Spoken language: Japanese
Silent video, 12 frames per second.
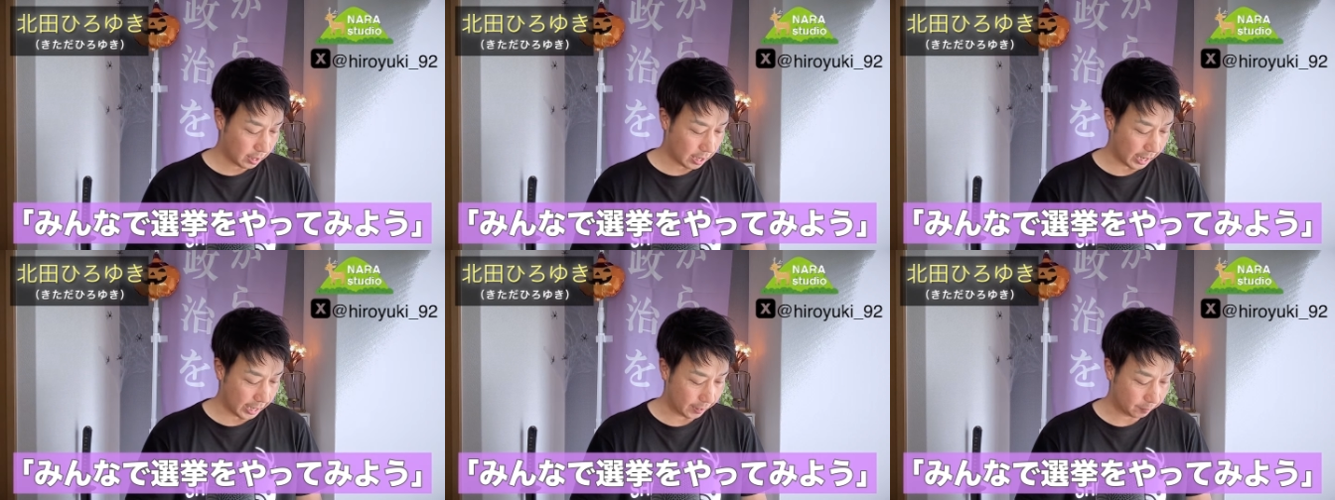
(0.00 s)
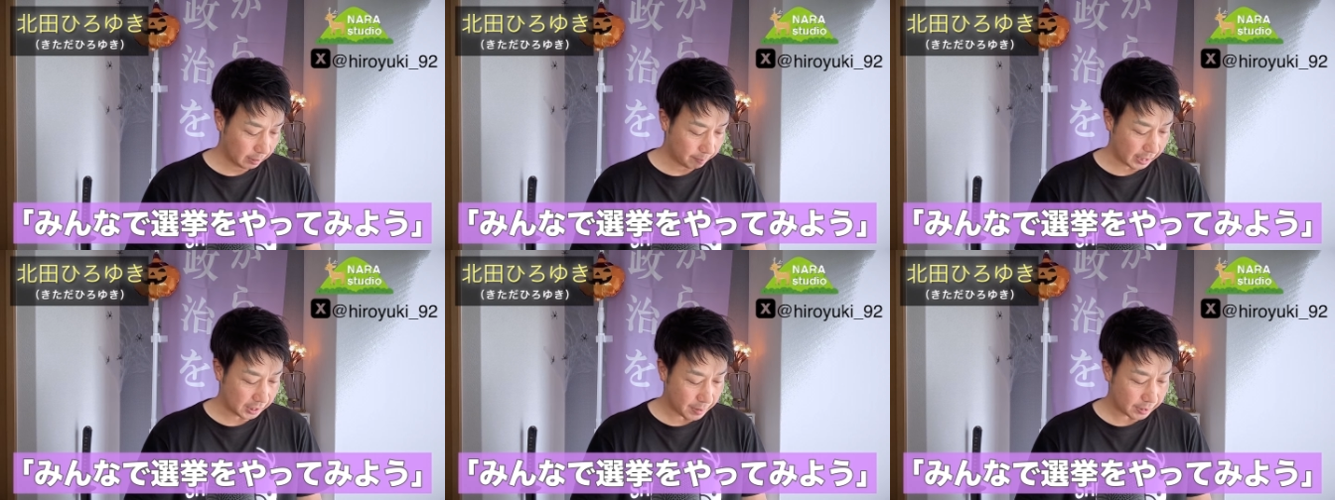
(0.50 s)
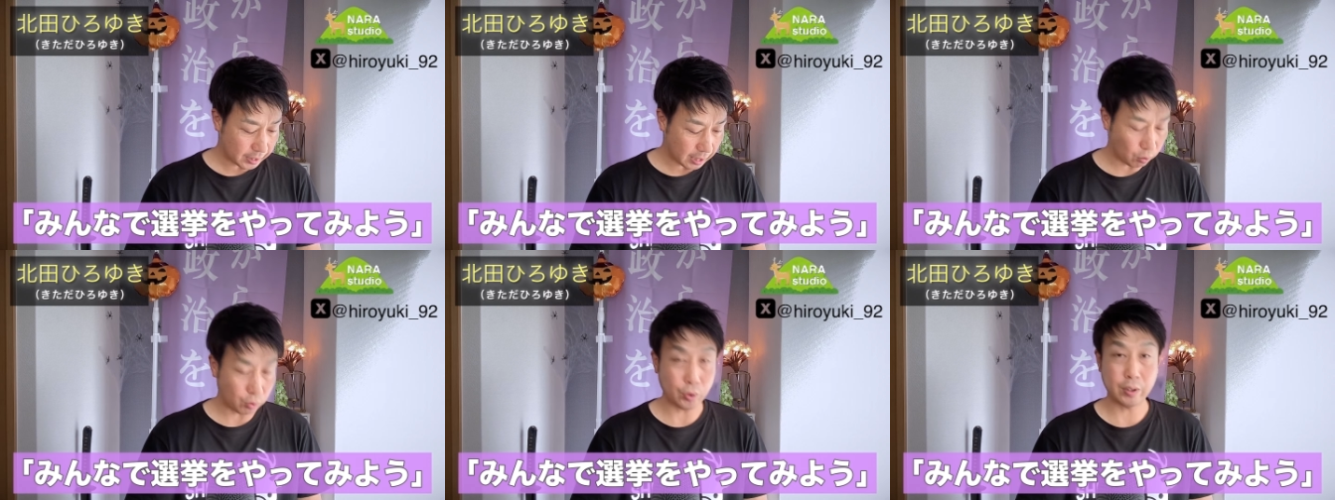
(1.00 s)
はい。石丸さん
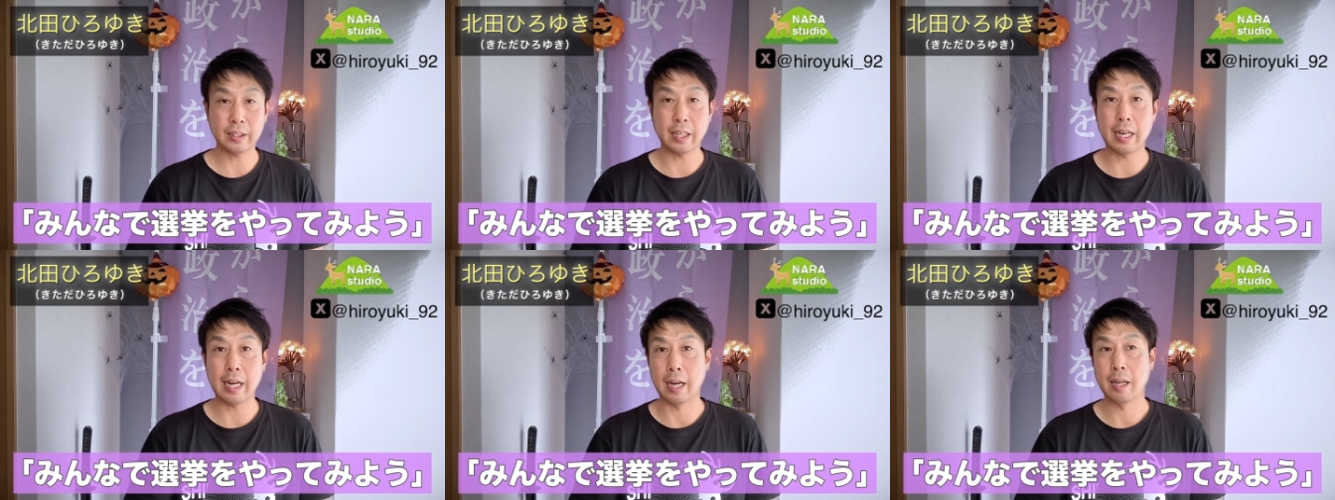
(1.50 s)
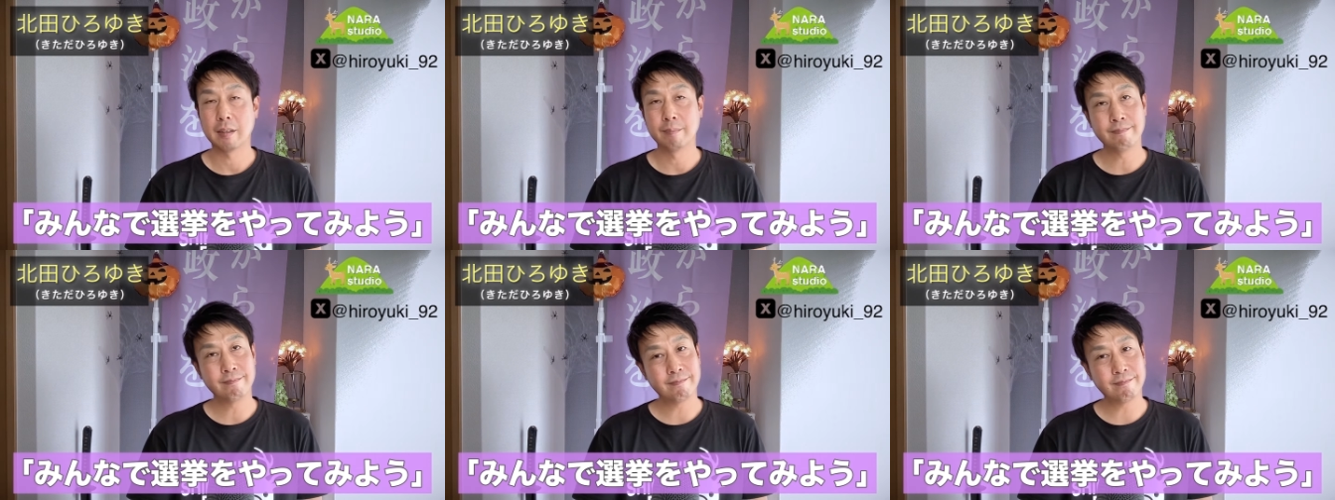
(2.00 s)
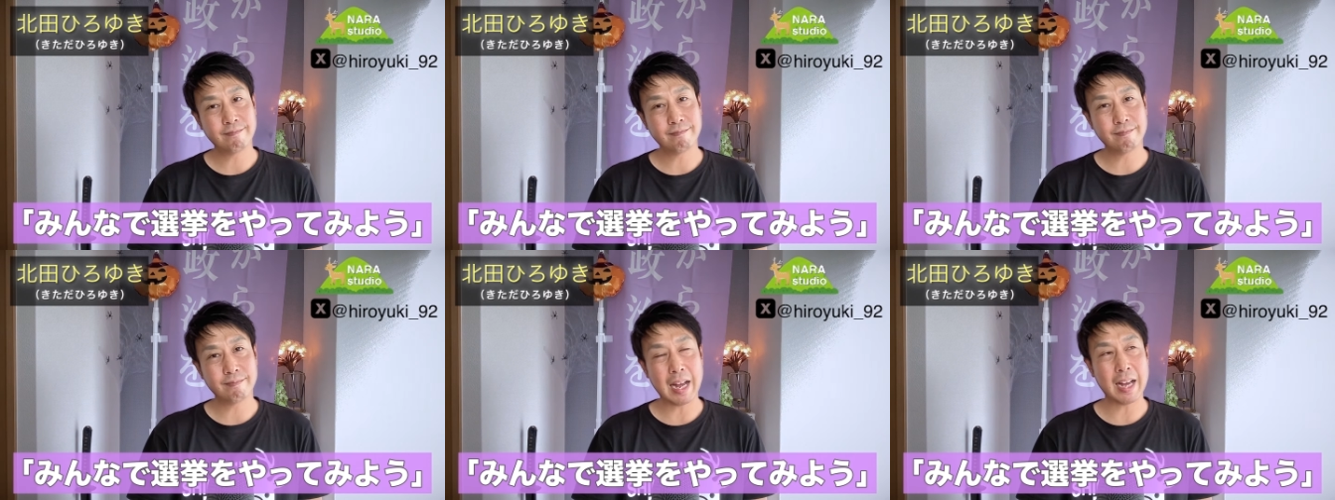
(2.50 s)
のことですか
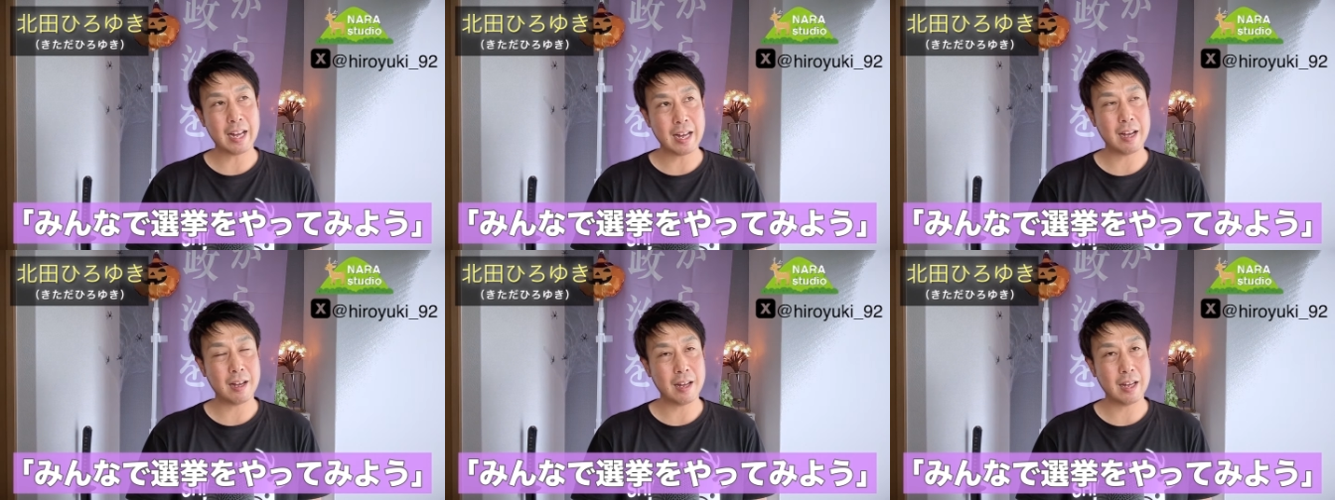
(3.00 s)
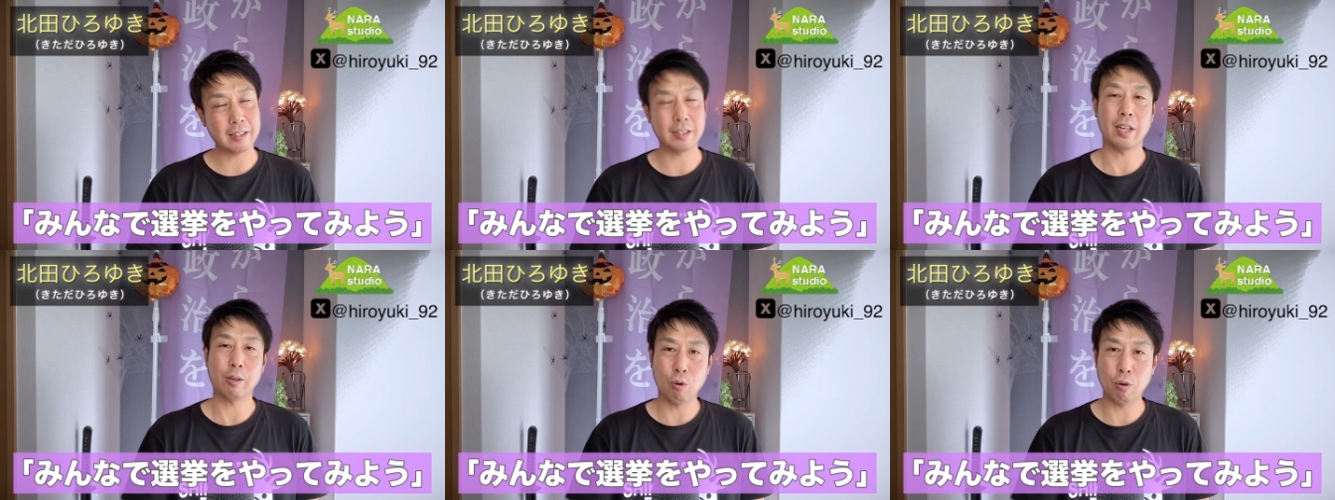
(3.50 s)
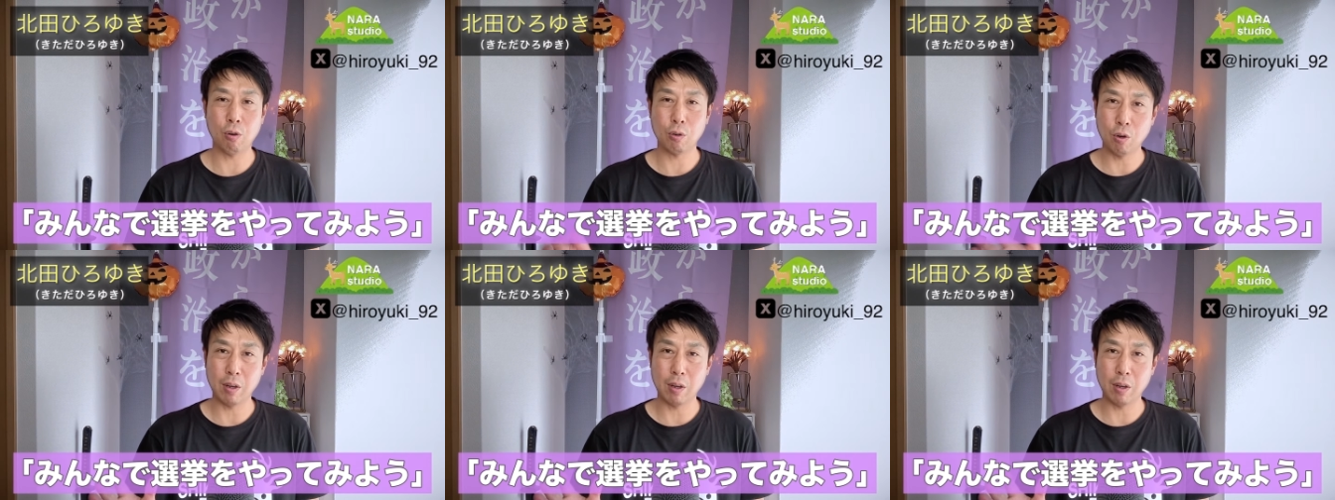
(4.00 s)
ら、ってこう、